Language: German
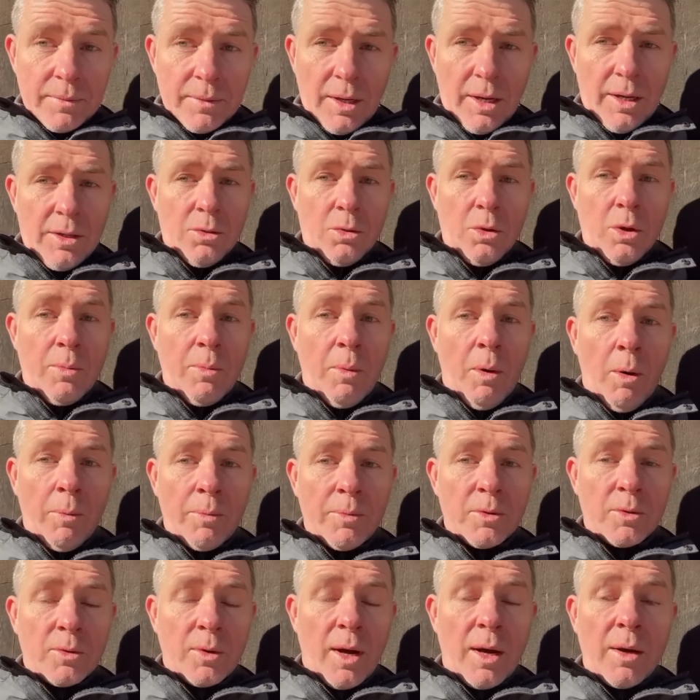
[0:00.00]
Also ich
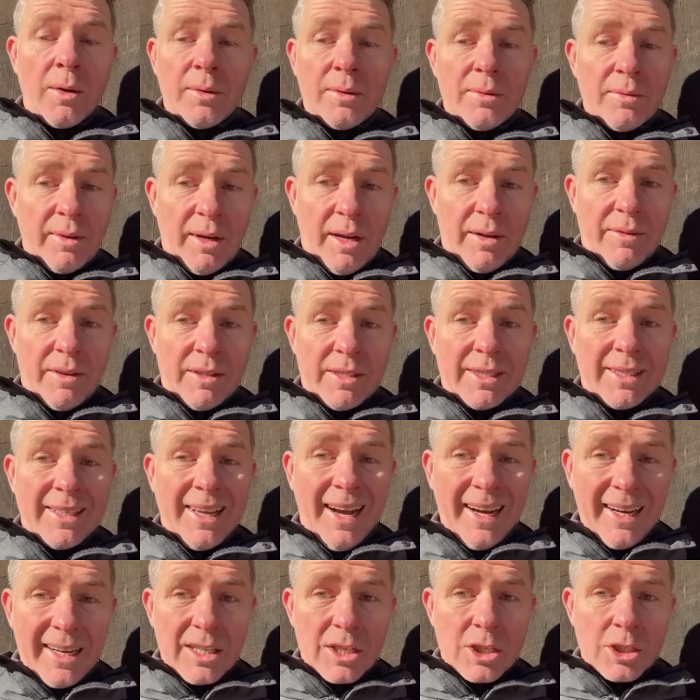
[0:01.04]
behaupte sogar teilweise
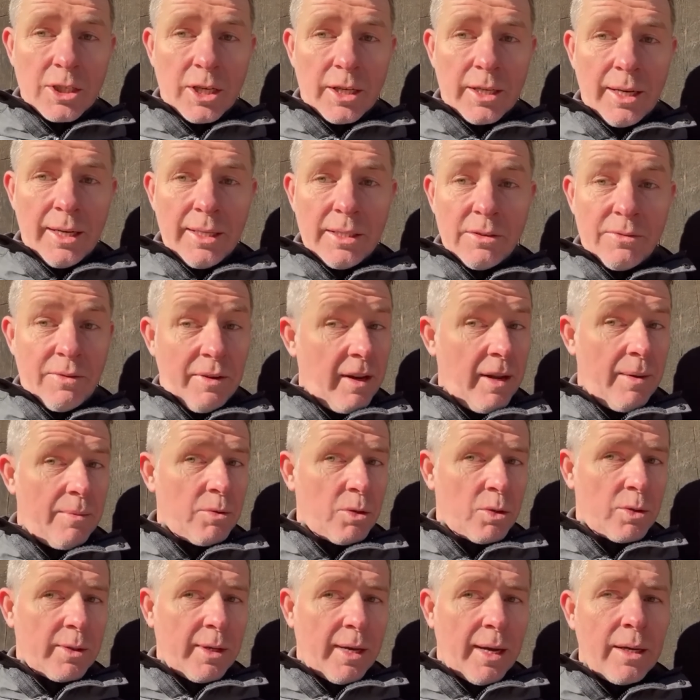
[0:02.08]
gar keine Standards, weder im
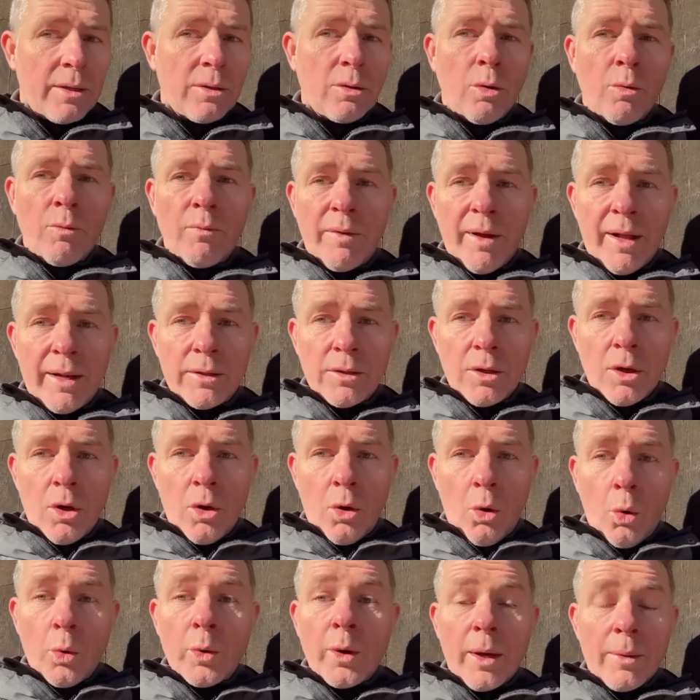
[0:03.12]
sozialen, Umwelt
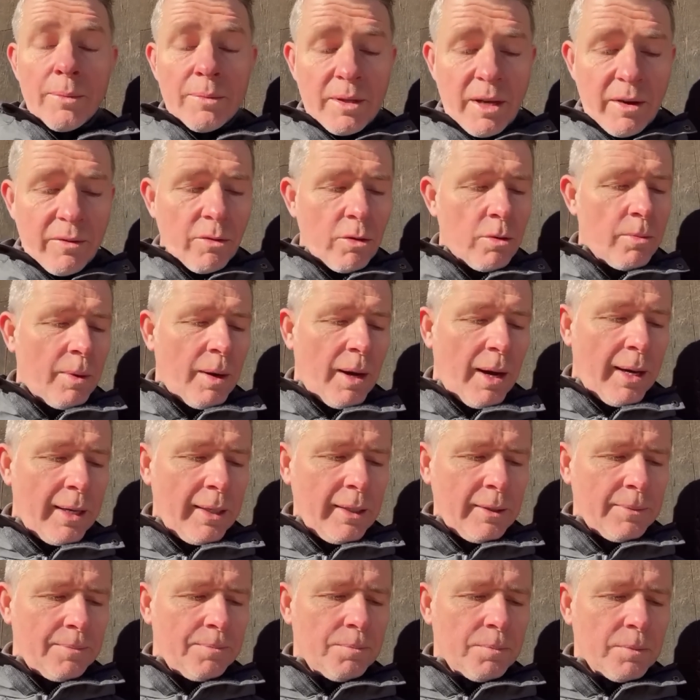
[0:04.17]
oder im
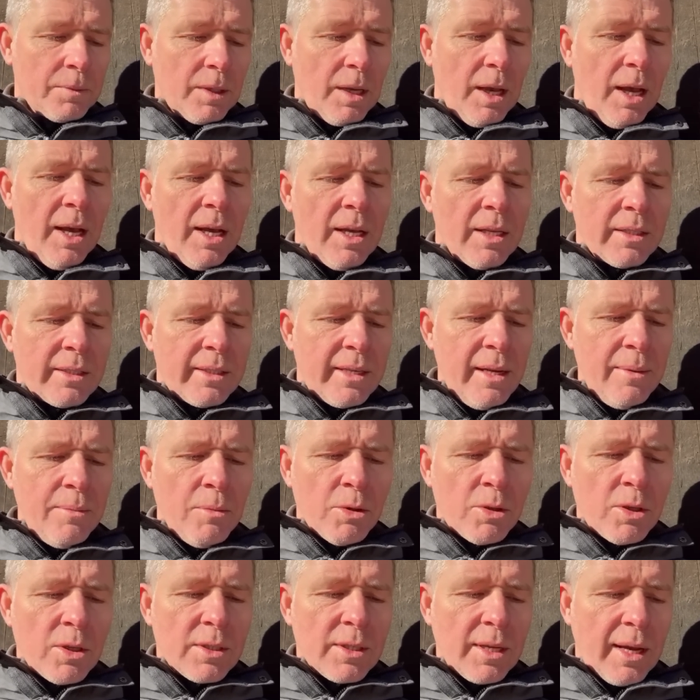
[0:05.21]
Tierwohlbereich. Ziel
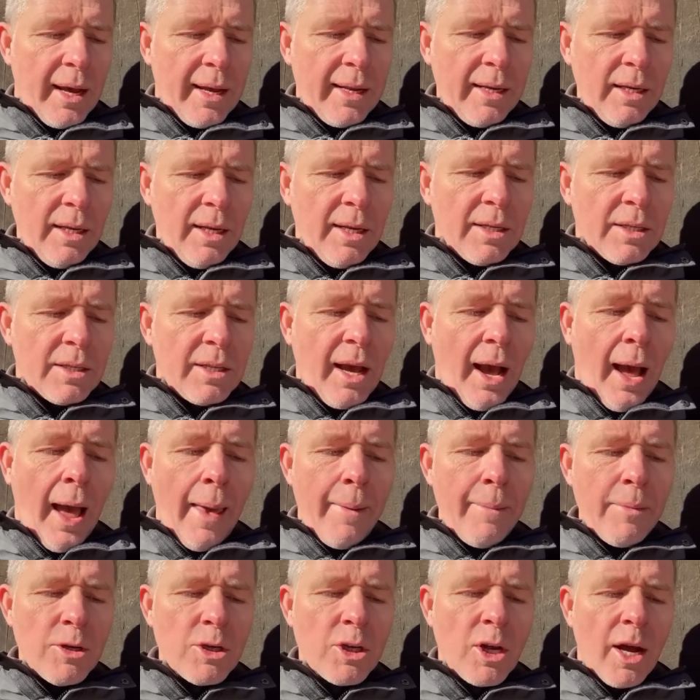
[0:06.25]
müsste es sein, die
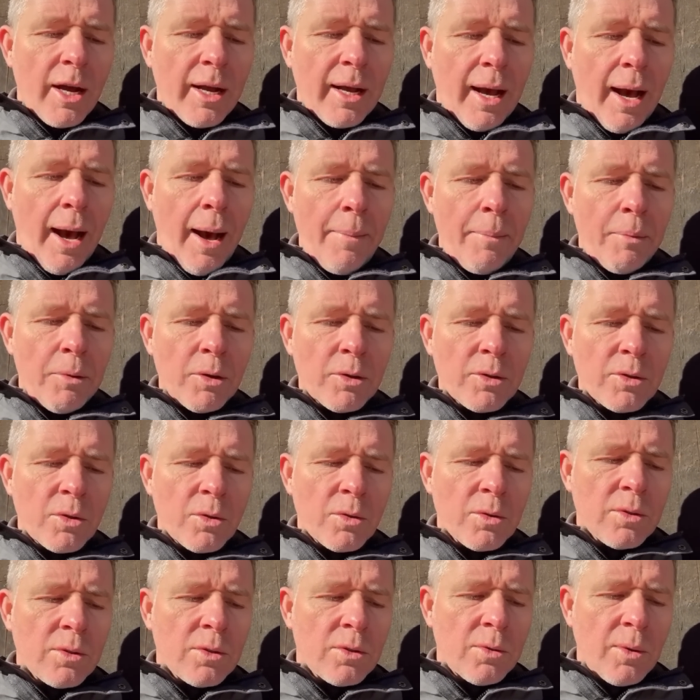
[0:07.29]
heimische
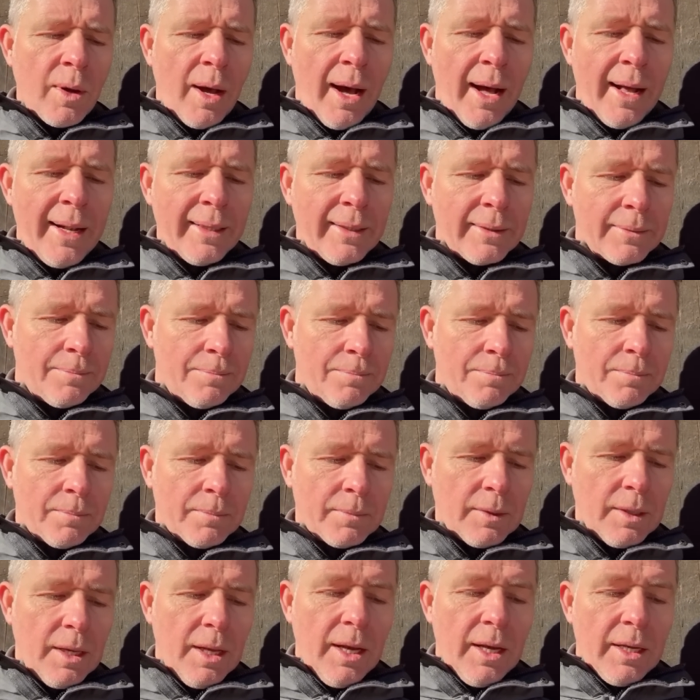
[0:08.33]
Agrarproduktion zu erhalten,
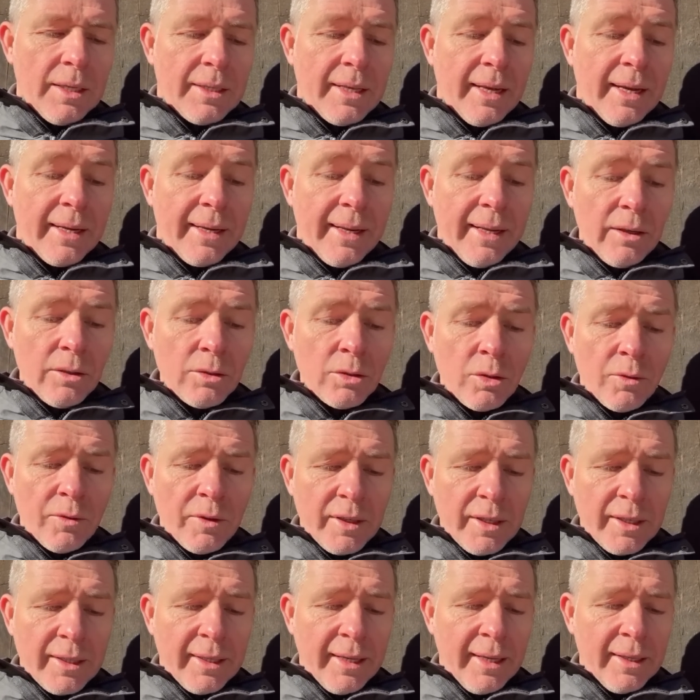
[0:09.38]
die
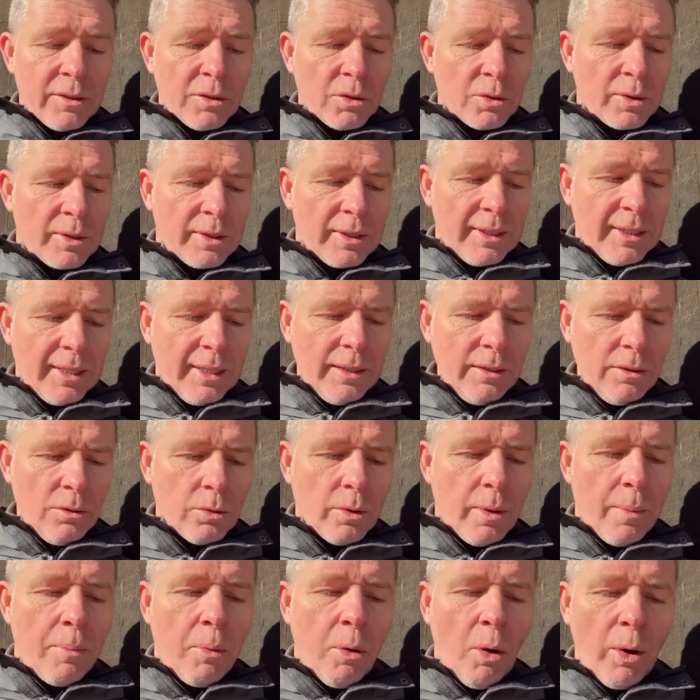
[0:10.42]
Ernährungssouveränität zu sichern
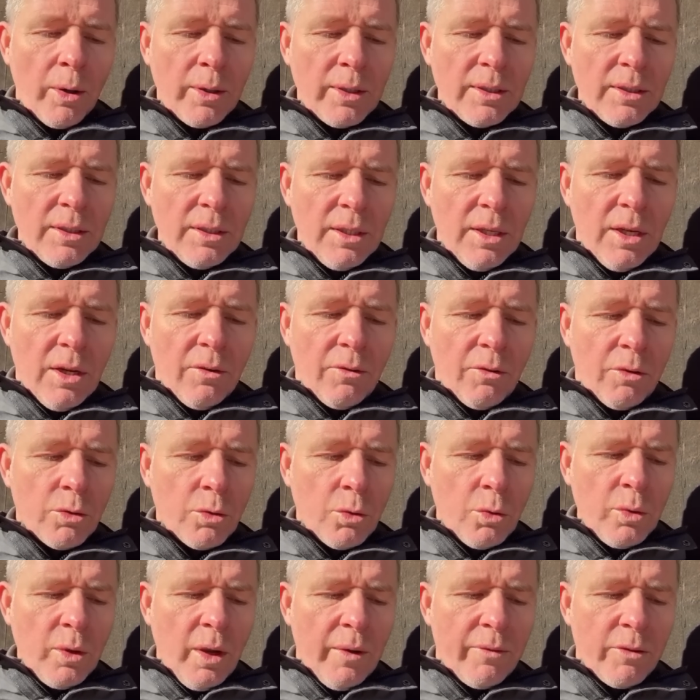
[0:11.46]
und Importe von
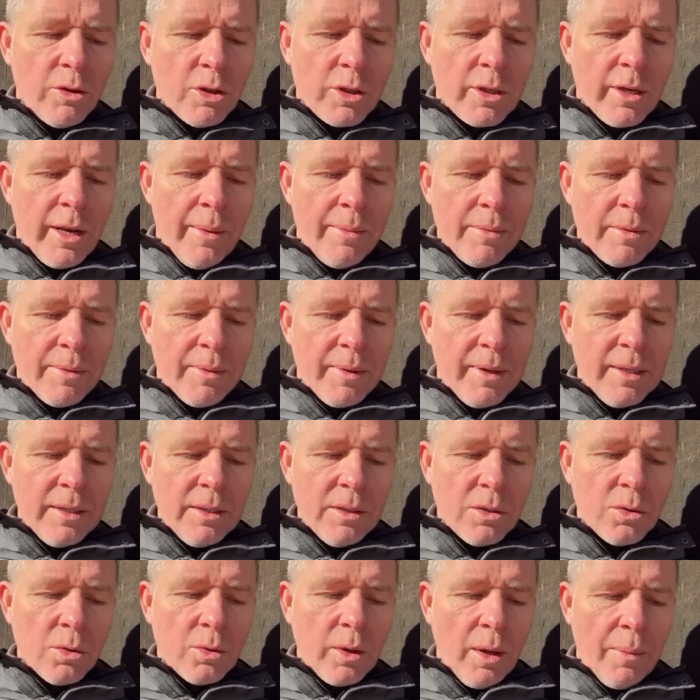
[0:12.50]
unerwünschten
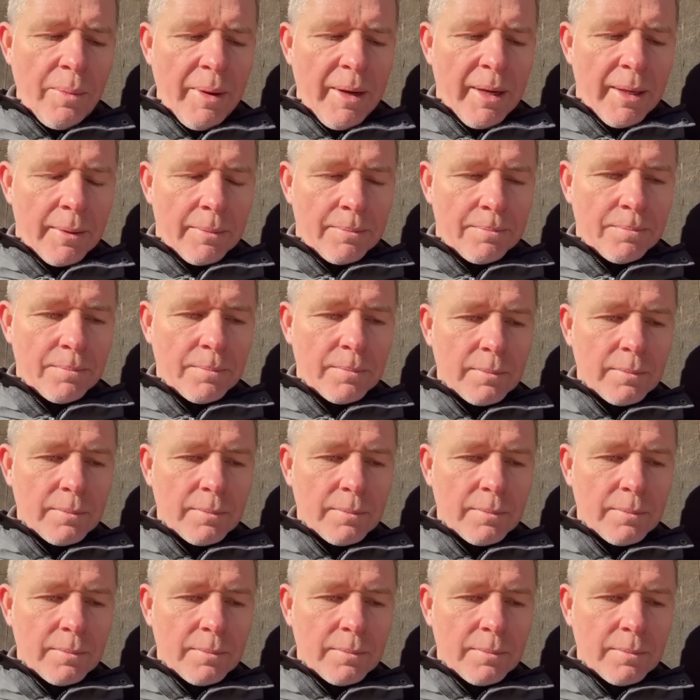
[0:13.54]
Lebensmitteln zu unterbinden.